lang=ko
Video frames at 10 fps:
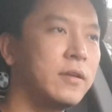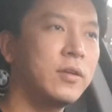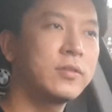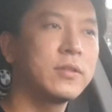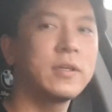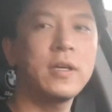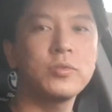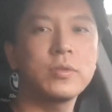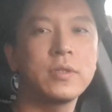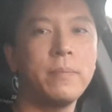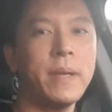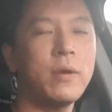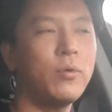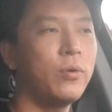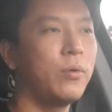여튼 그래가지고 그거
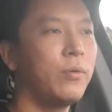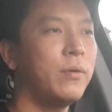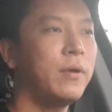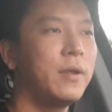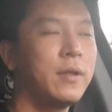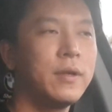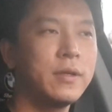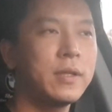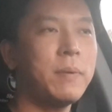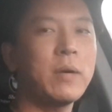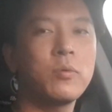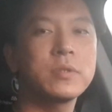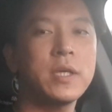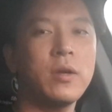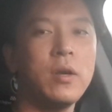빼고 근데
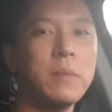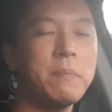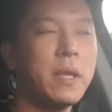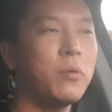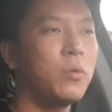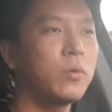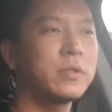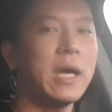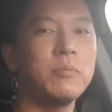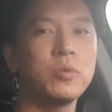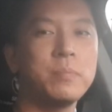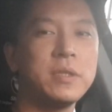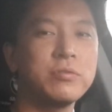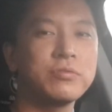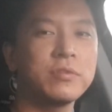방공제 얼마 빼고 그 남은 돈
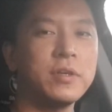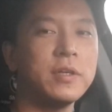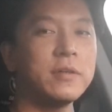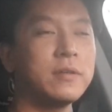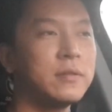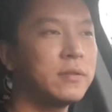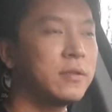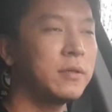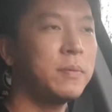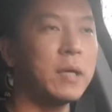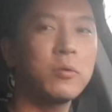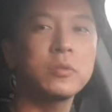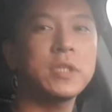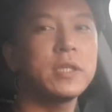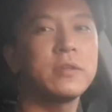빌려주는 거예요.
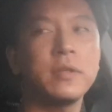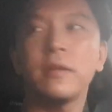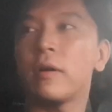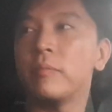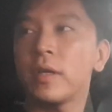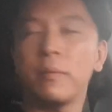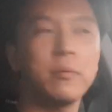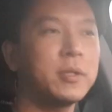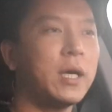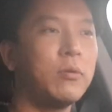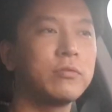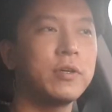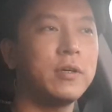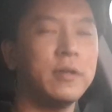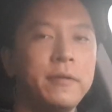방공제 인터넷에 검색해보면
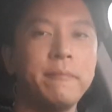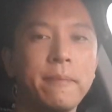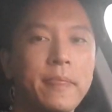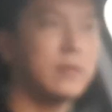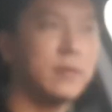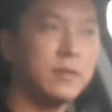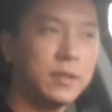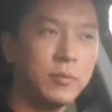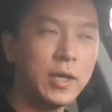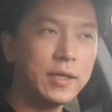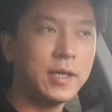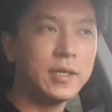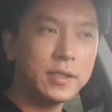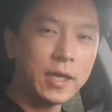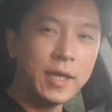나오고요 근데 뭐
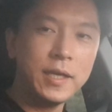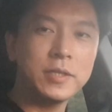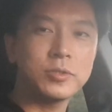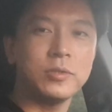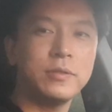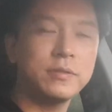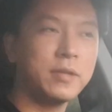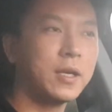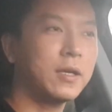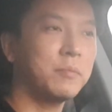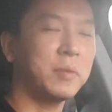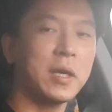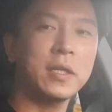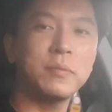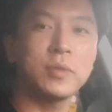하나하나 다 해야죠 생각
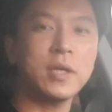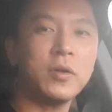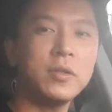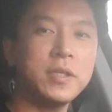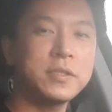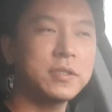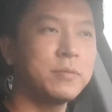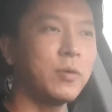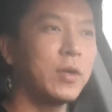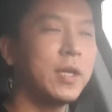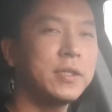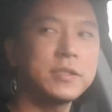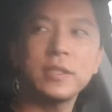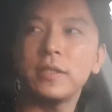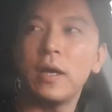말하다 보니까 컨텐츠를 뭘 해야
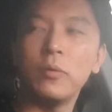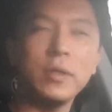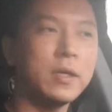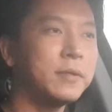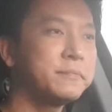될지가 나오네